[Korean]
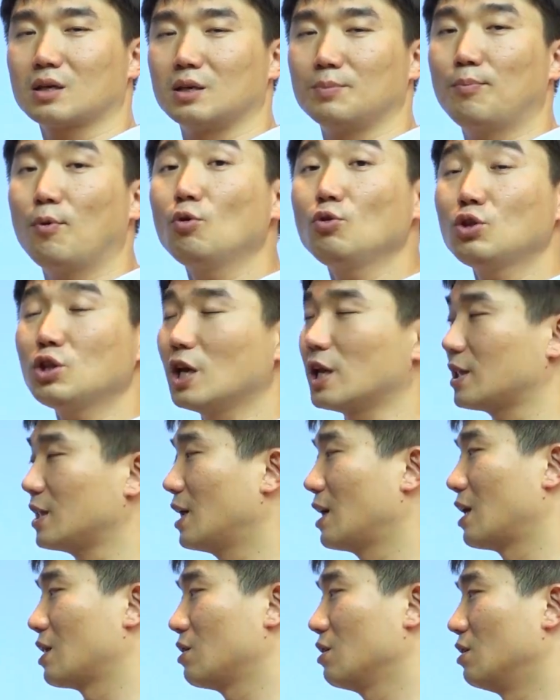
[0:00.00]
그 폰트에
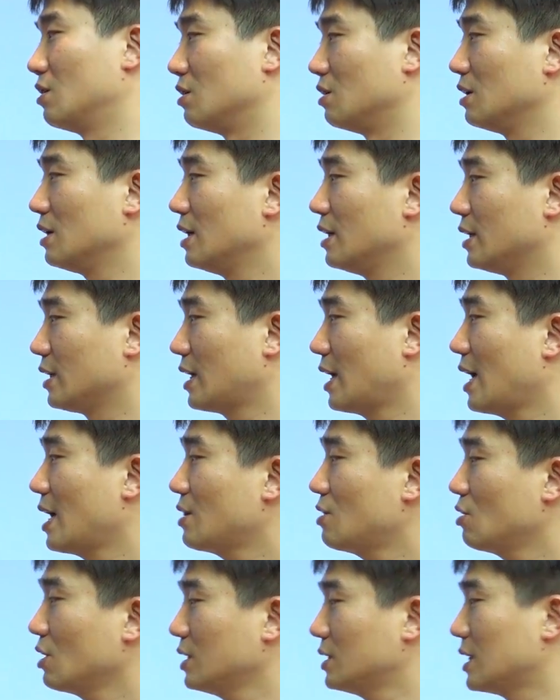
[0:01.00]
따라서 이게
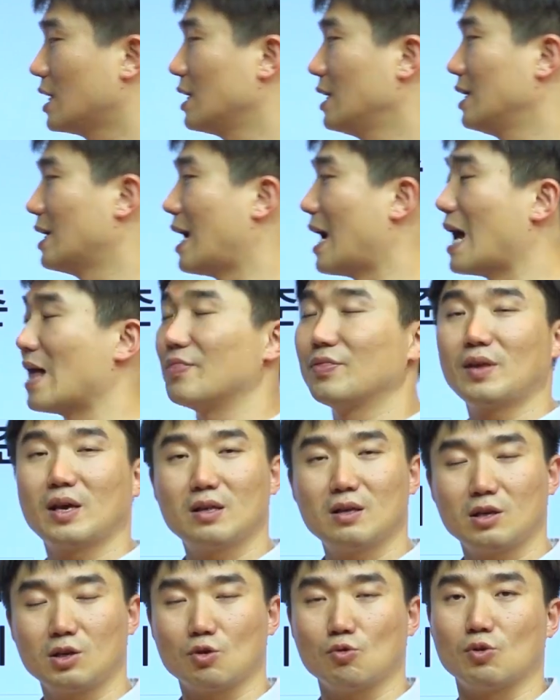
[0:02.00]
해석이 잘 안
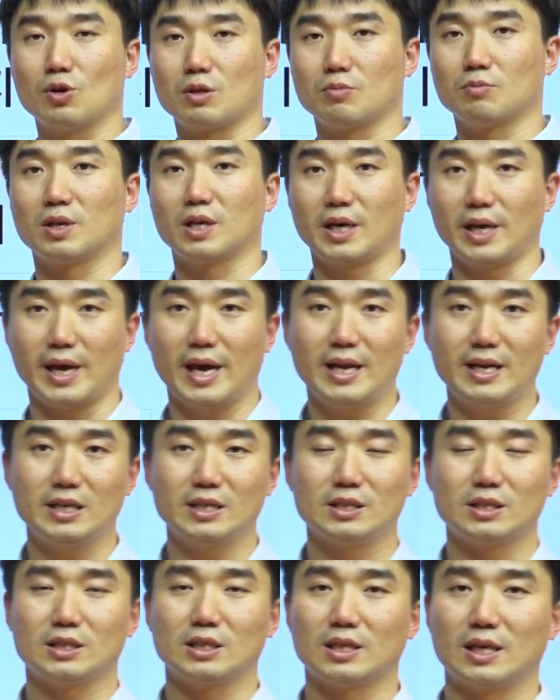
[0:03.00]
되는 경우가 있습니다. 이게
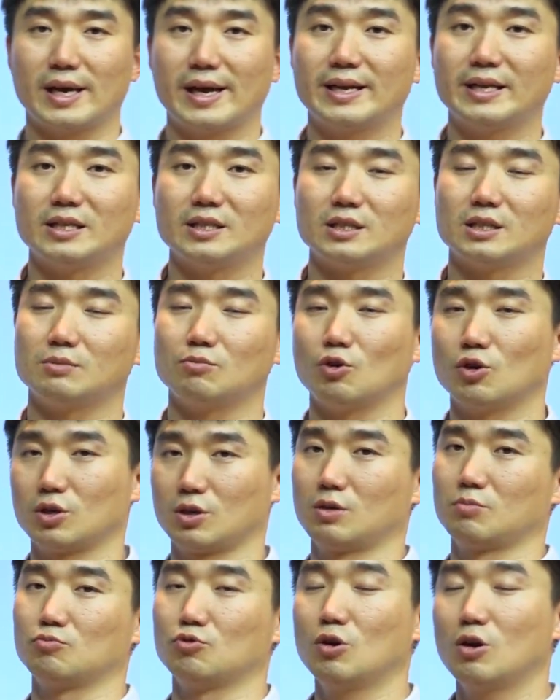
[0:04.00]
L인지 뭐
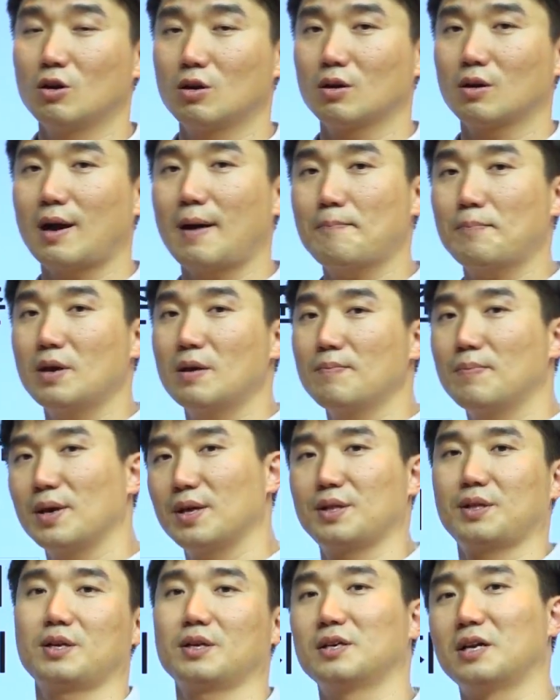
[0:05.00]
이거 물론 카피 앤
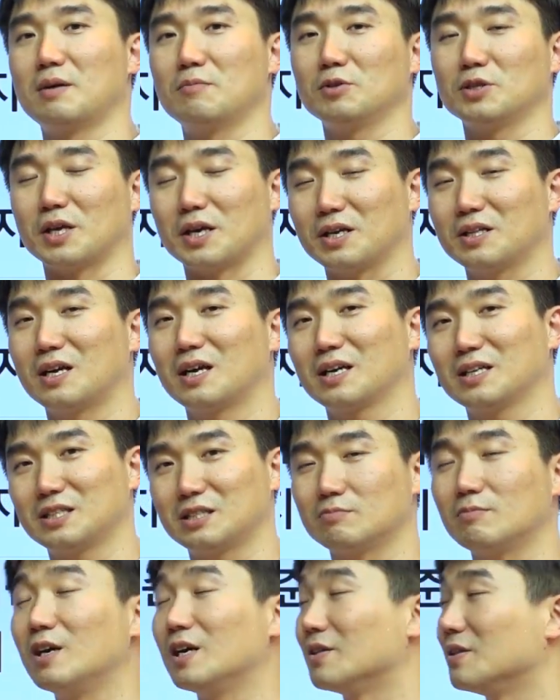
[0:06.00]
페이스트를 하면 되긴
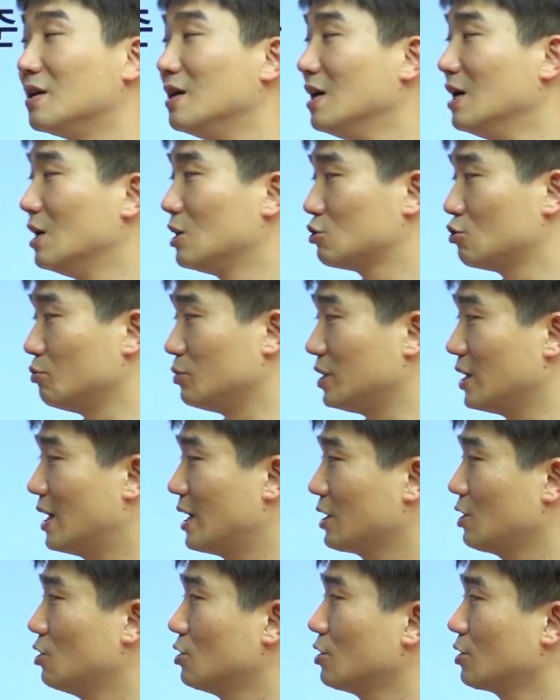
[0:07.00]
하겠지만 좀
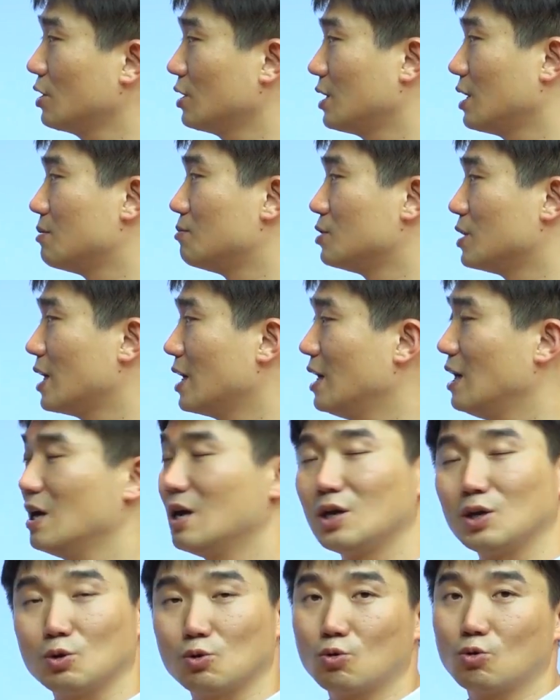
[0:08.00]
이해하기 어렵기 때문에
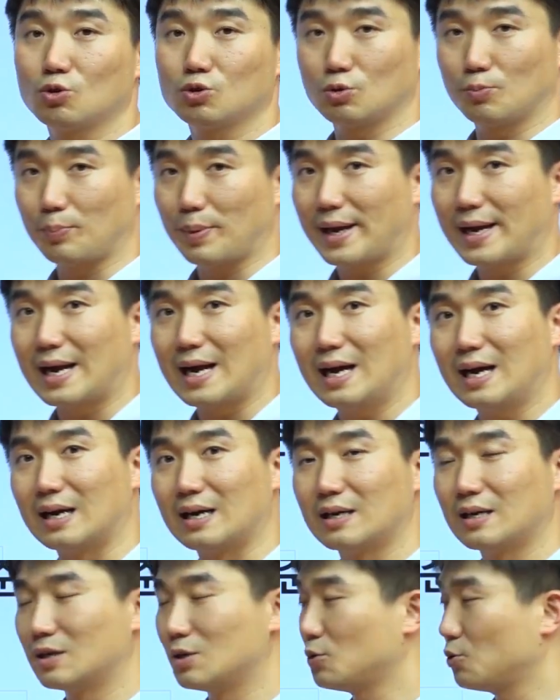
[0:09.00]
이런 건 좀
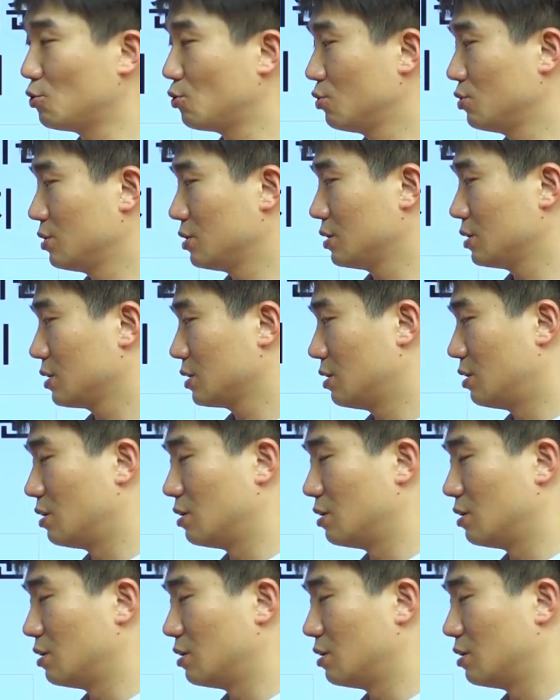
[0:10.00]
빼라. 이런